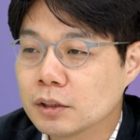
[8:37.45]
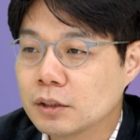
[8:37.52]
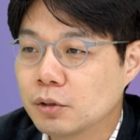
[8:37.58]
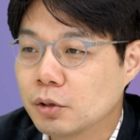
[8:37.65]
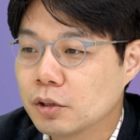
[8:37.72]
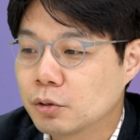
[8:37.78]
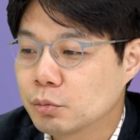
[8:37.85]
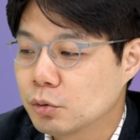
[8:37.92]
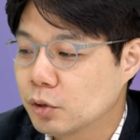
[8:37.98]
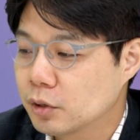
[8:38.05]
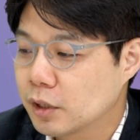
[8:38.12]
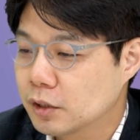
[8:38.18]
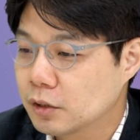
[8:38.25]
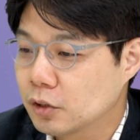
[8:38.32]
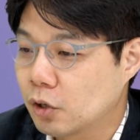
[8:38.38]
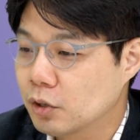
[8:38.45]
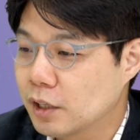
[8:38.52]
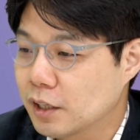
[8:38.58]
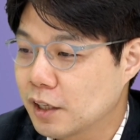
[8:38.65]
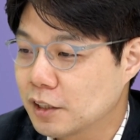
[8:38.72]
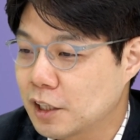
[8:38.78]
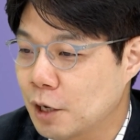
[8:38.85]
신월연구원의
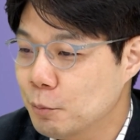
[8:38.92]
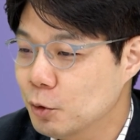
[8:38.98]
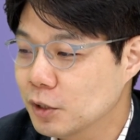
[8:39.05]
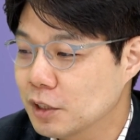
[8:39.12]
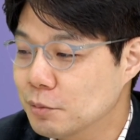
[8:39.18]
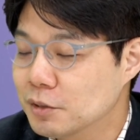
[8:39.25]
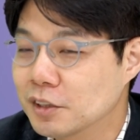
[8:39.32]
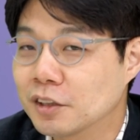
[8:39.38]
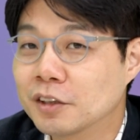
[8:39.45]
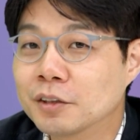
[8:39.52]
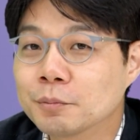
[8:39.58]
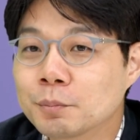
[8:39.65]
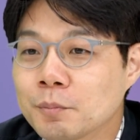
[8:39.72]
전략의 제목이 재밌어요.